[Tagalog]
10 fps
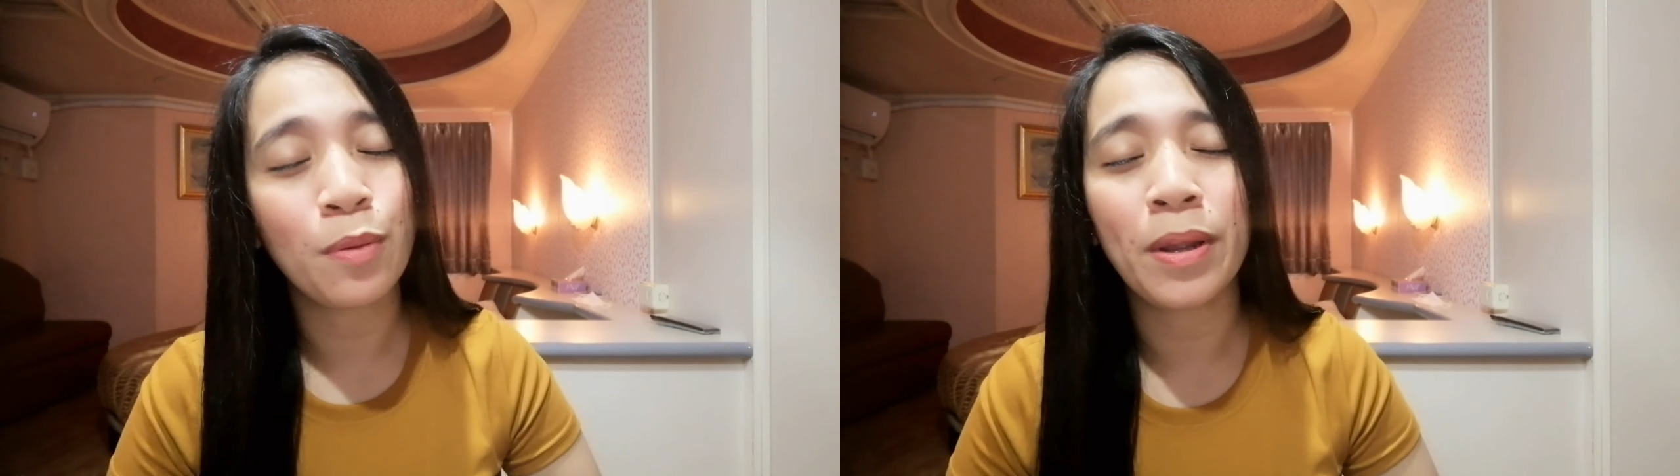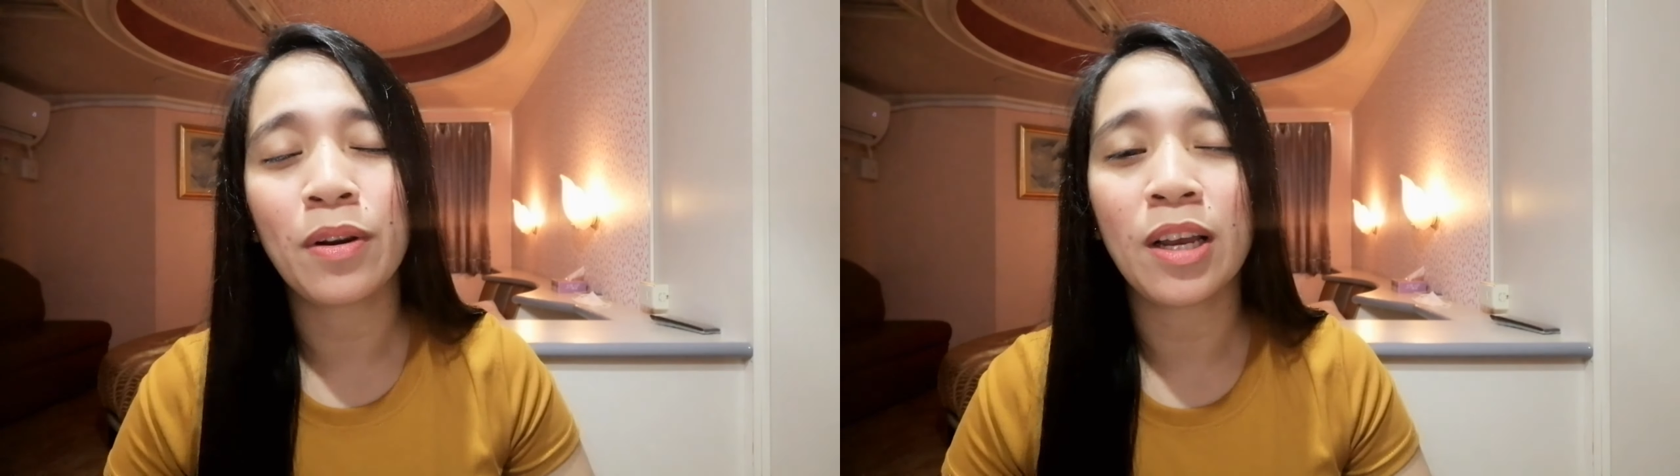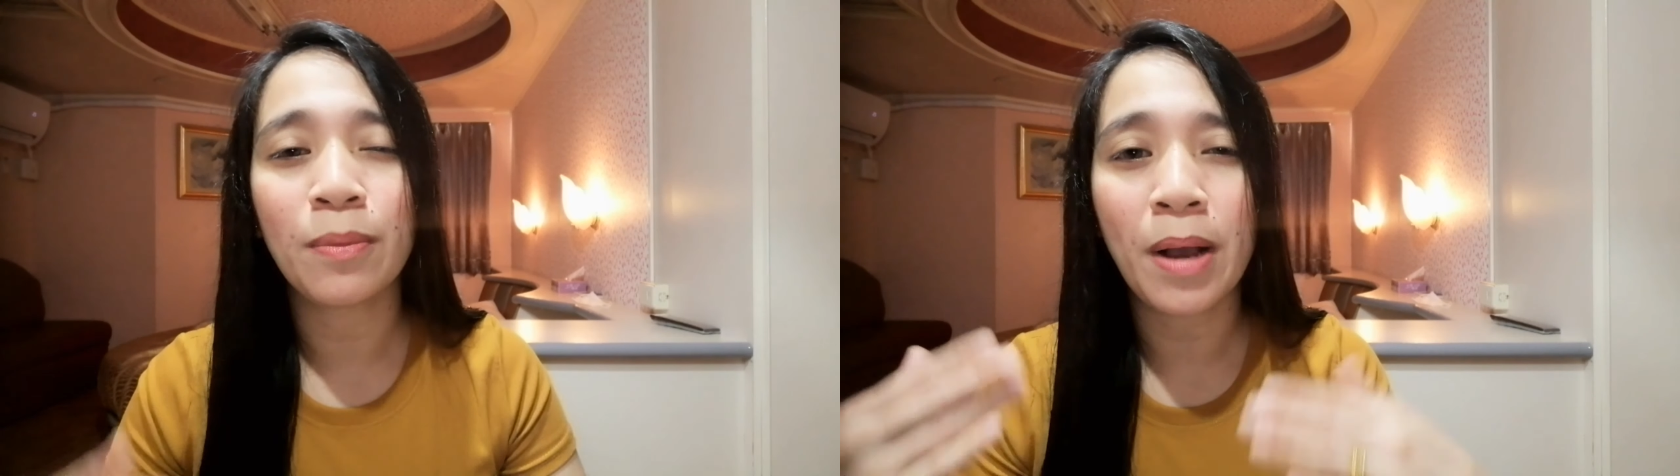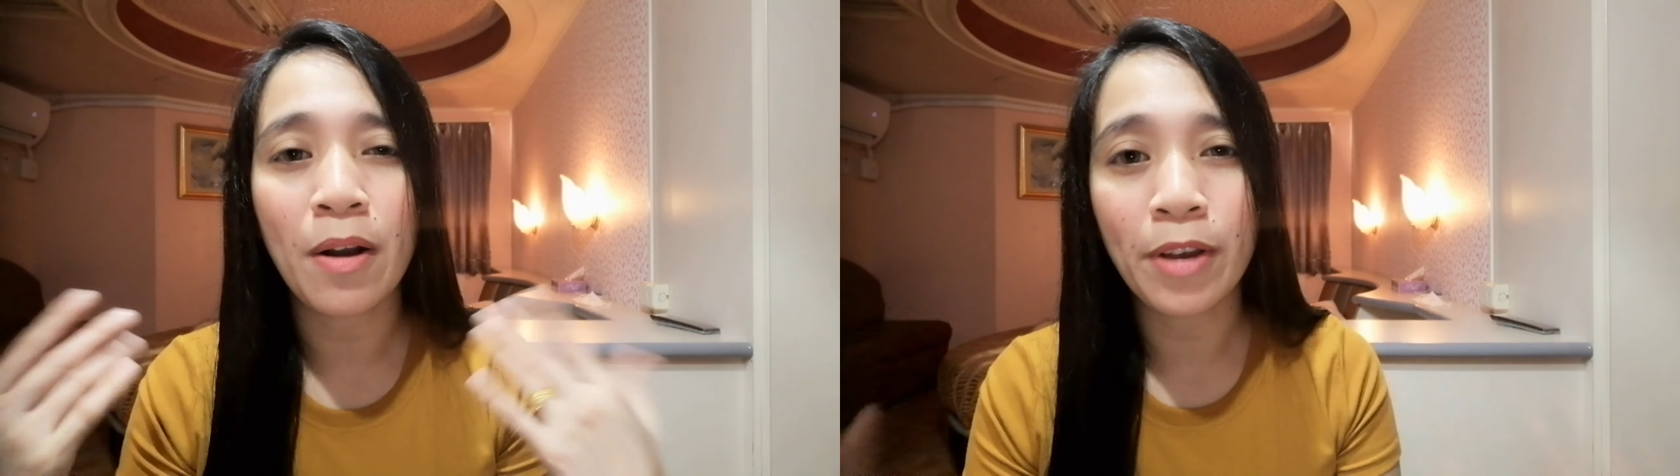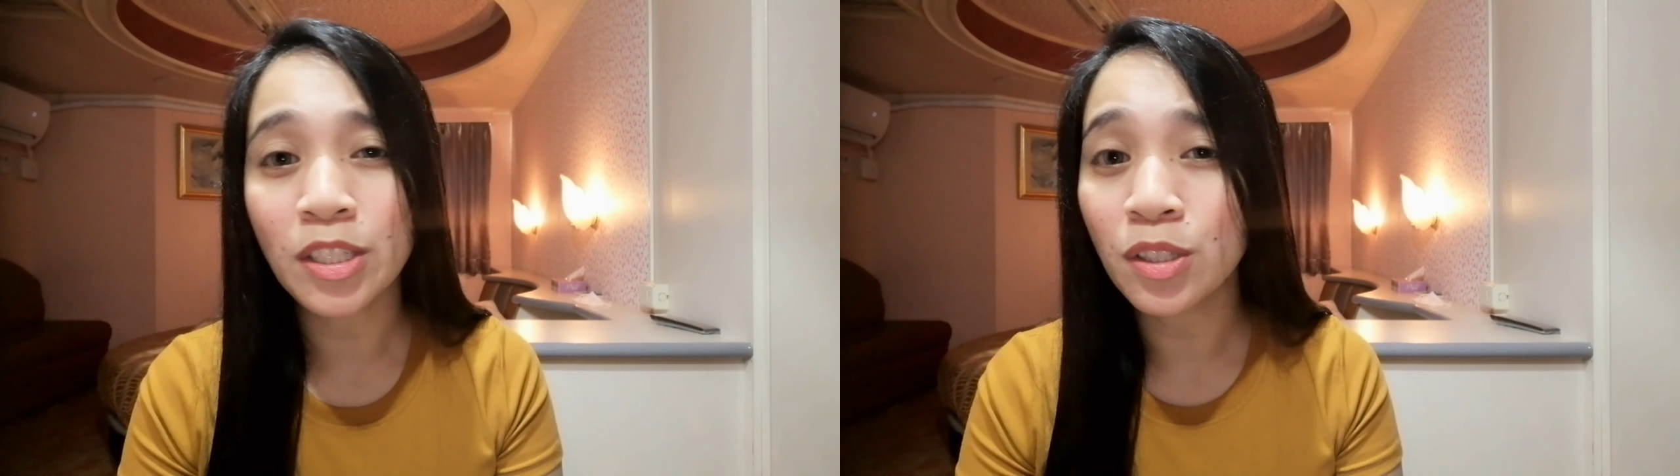Kung meron kayong mga
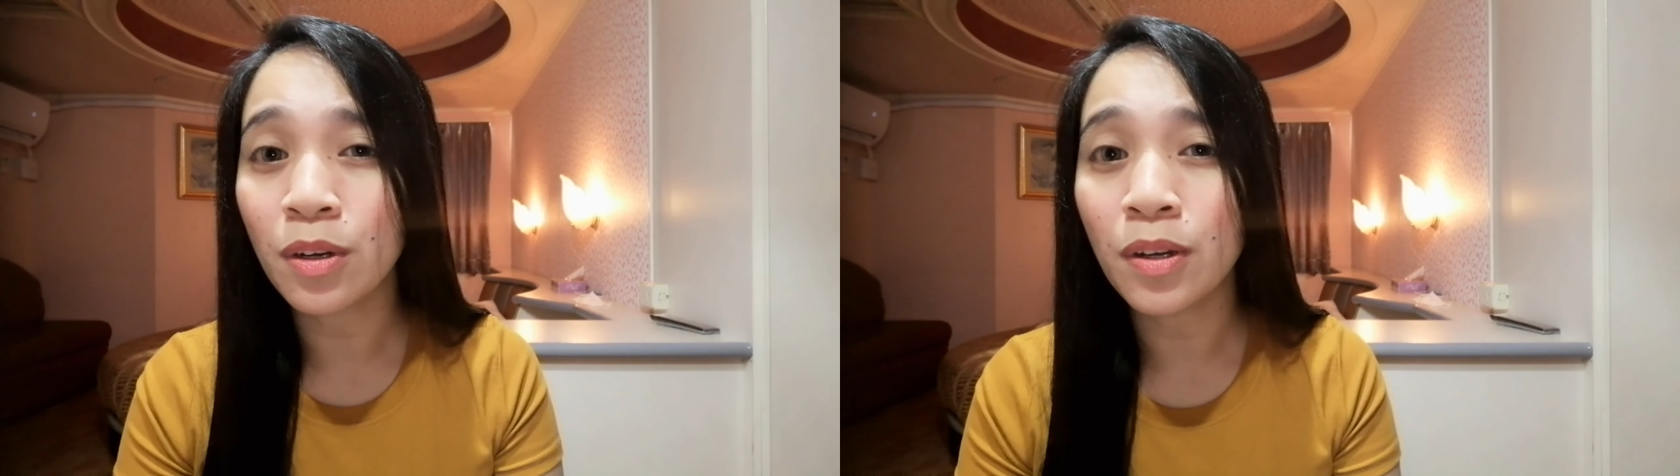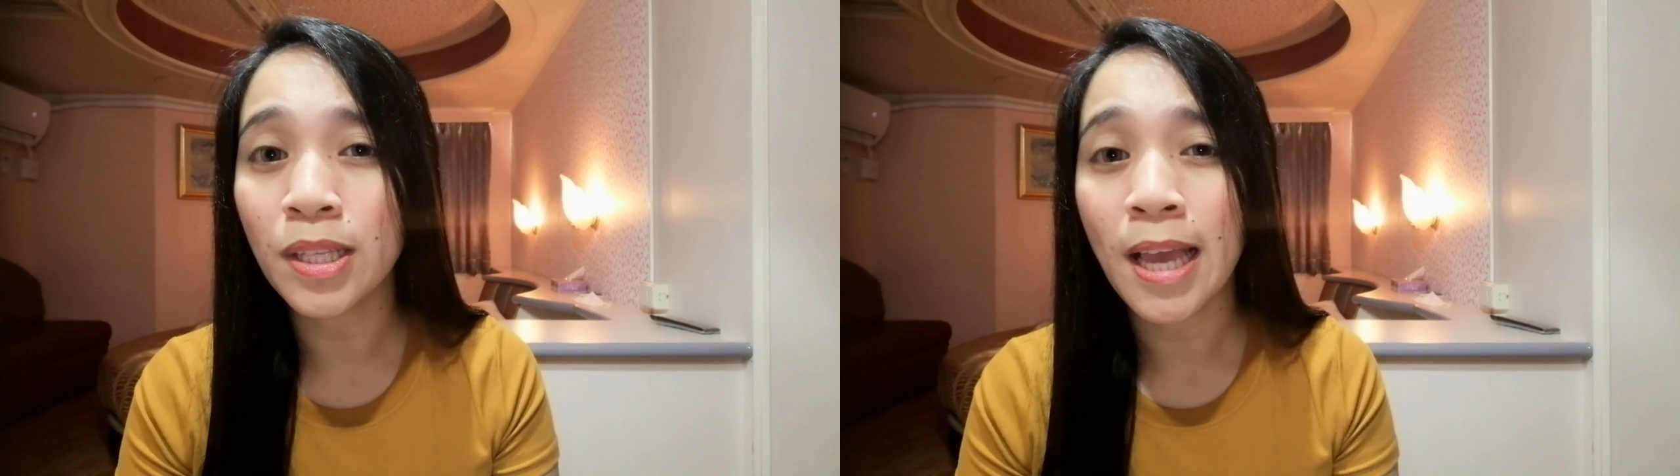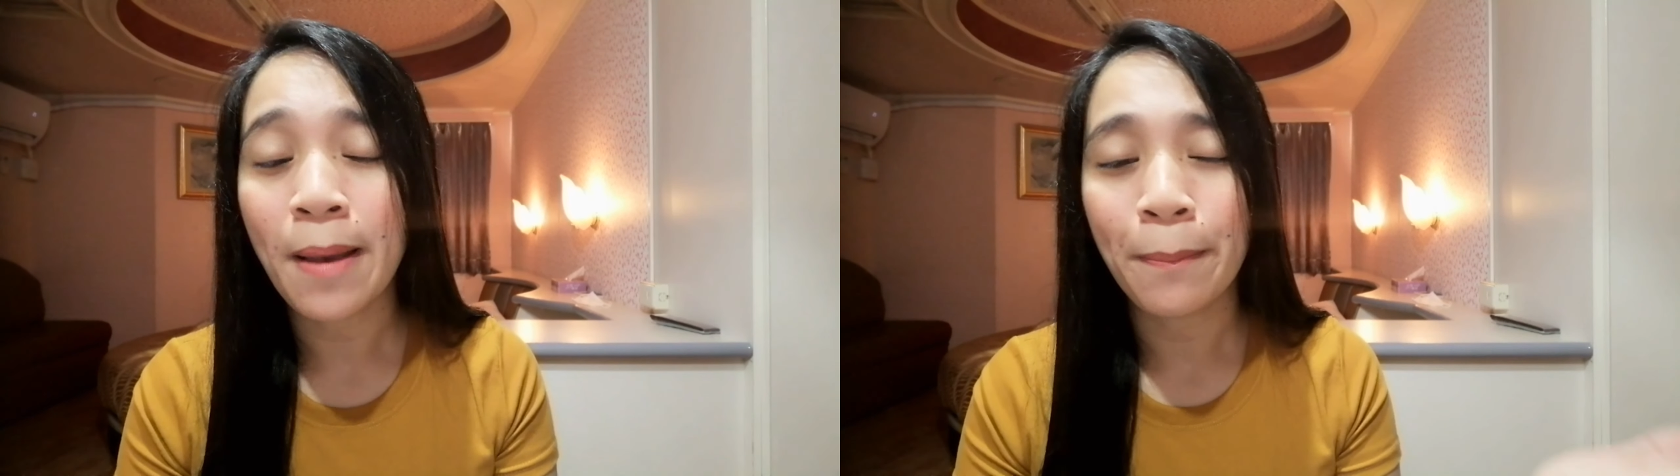question,